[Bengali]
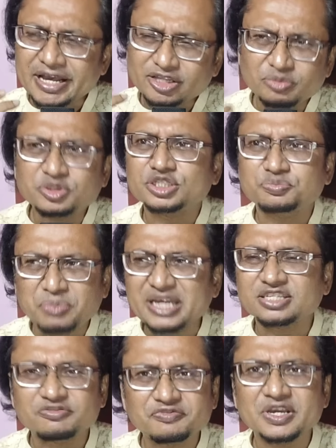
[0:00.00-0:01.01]
একদম
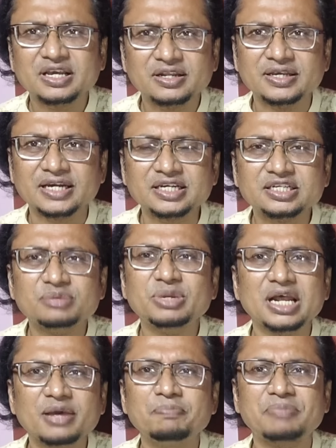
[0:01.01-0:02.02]
স্পেসিফিকলি একটা
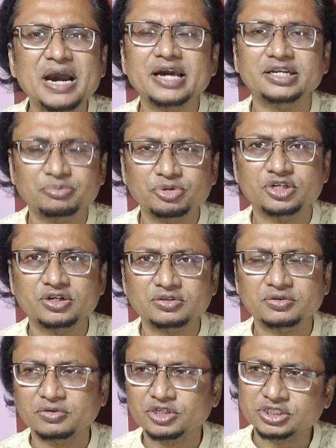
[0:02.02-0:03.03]
ক্রিমিনাল এম্পায়ারে
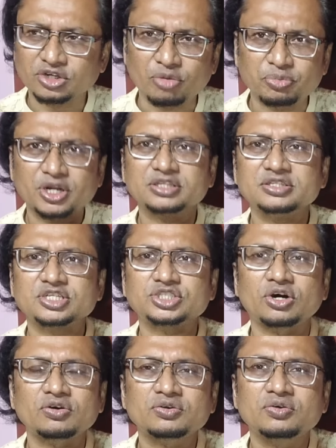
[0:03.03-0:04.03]
পরিণত করেছে অপরাধীদের
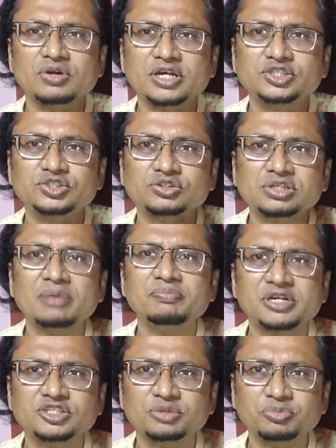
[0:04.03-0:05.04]
স্বর্গরাজ্য
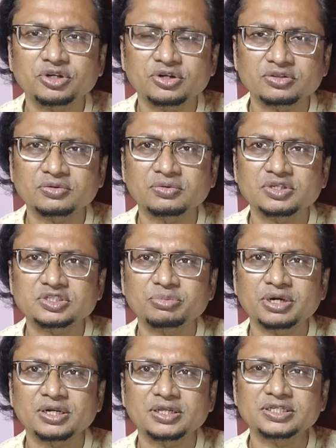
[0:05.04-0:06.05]
সাম্রাজ্যে পরিণত করেছে
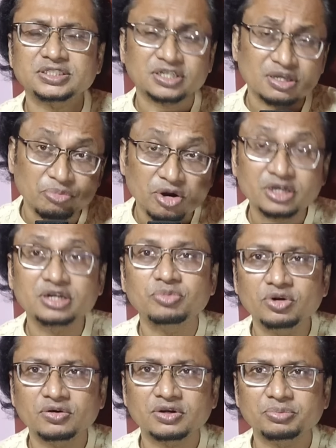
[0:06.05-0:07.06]
বাংলাদেশ এটাকে মগের
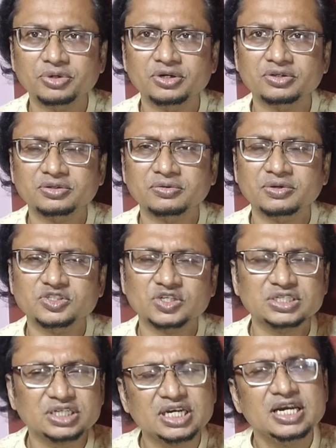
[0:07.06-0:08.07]
মূল্যকে পরিণত করেছে
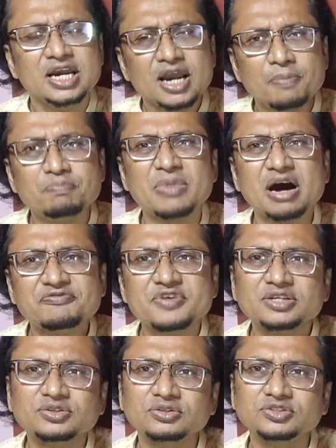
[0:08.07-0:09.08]
এটাকে
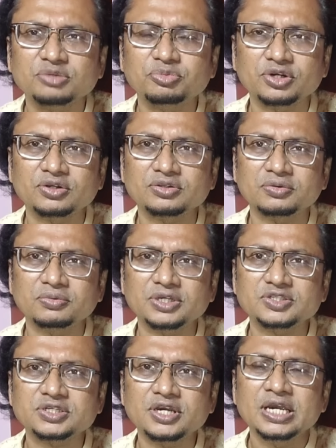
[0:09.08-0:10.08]
মাফিয়াতন্ত্রে পরিণত
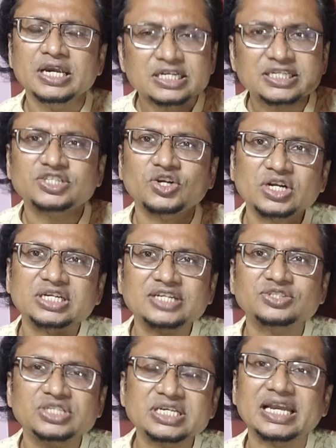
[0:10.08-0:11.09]
করেছে সেই সরকারটা
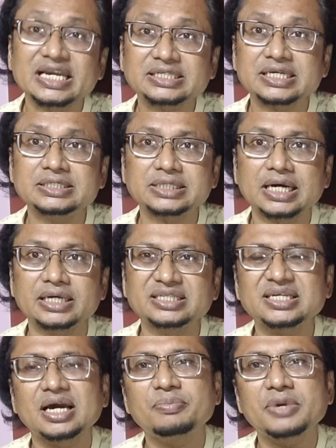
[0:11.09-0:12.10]
আসলে ঠিক এটাই চায়
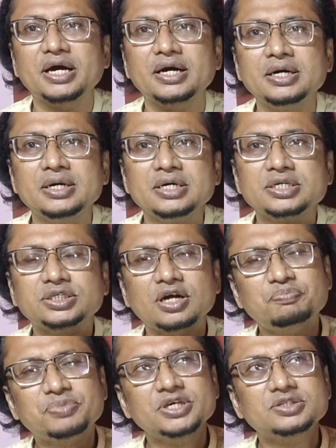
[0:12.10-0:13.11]
যে আমরা
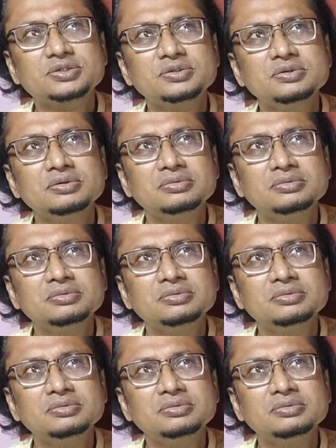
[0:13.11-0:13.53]
সব কিছু